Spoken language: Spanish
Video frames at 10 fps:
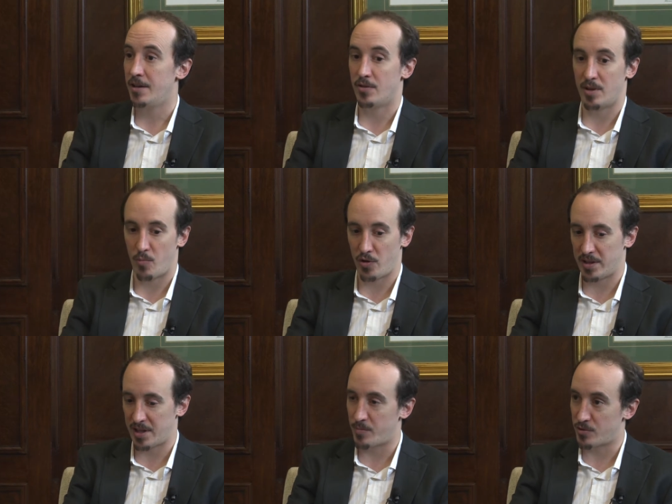donde puede
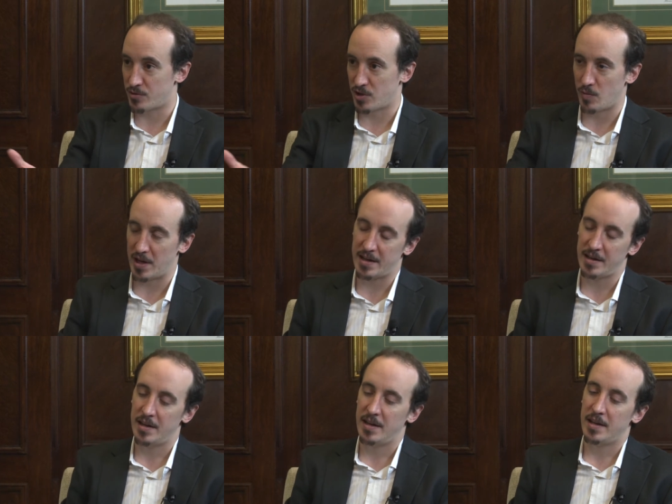entrar por su celular
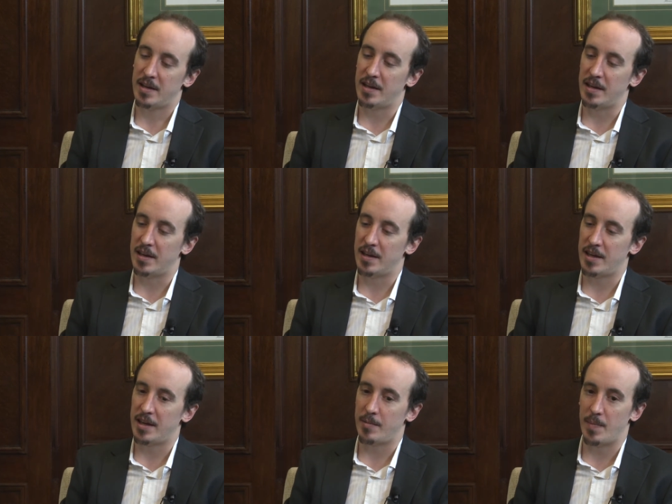
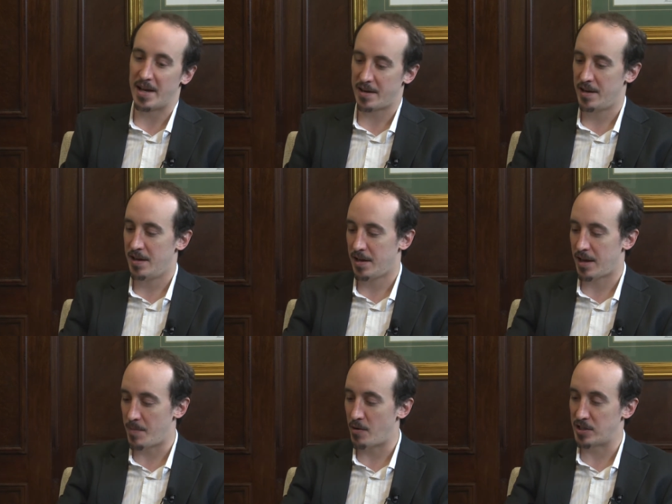y, ver
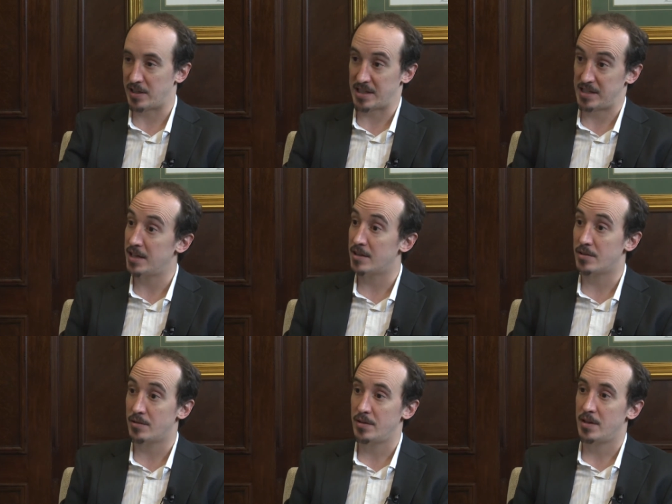qué pago se está
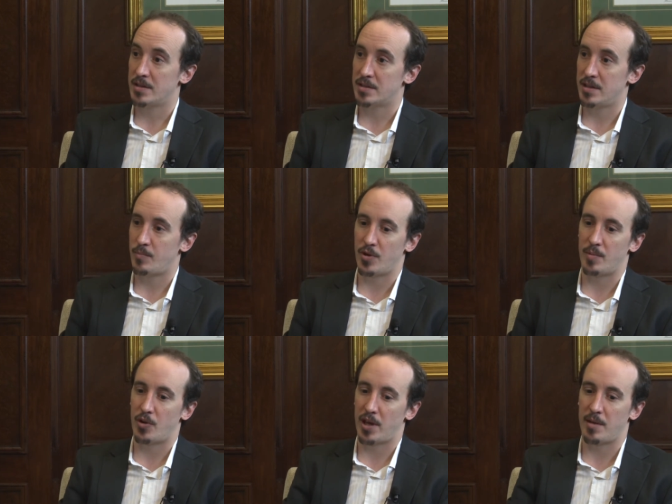haciendo. Puede,
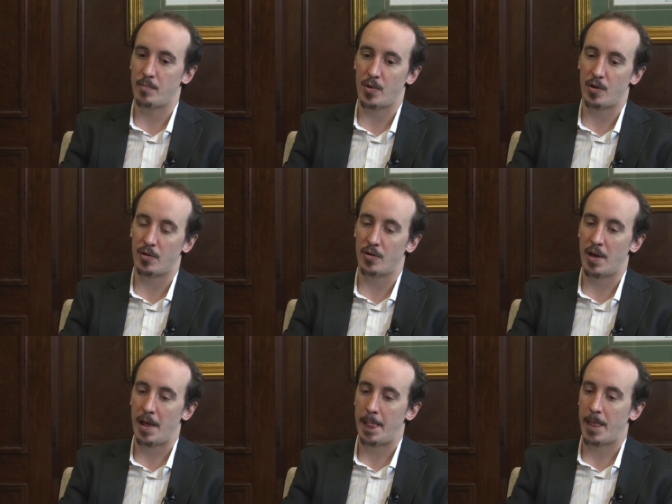por ejemplo,
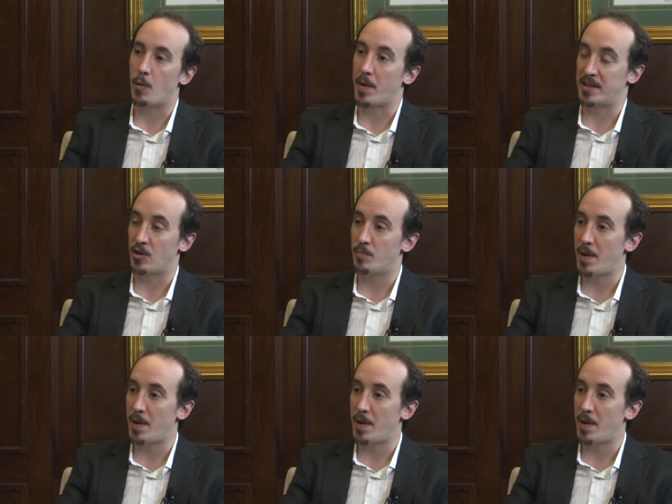objetar un